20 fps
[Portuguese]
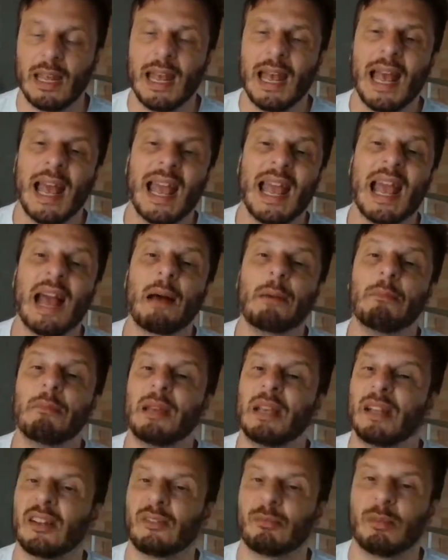é a
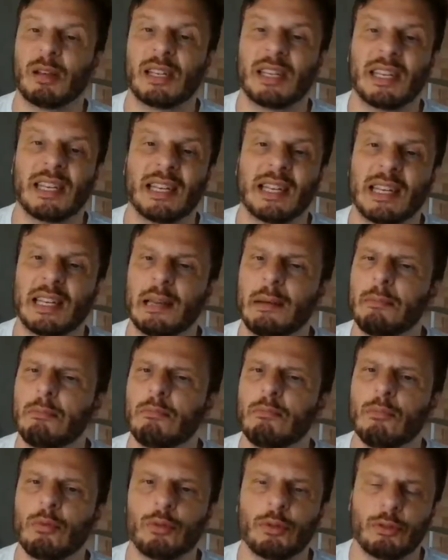mesma que ganha
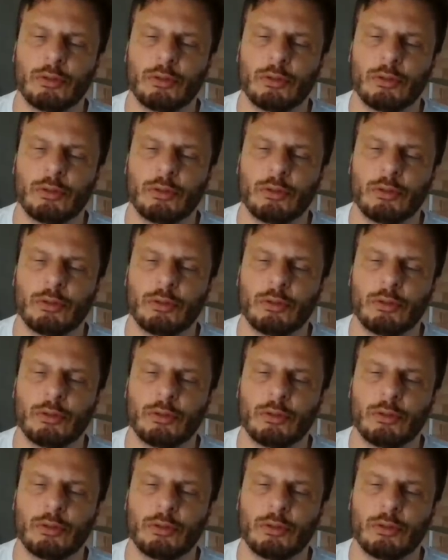muito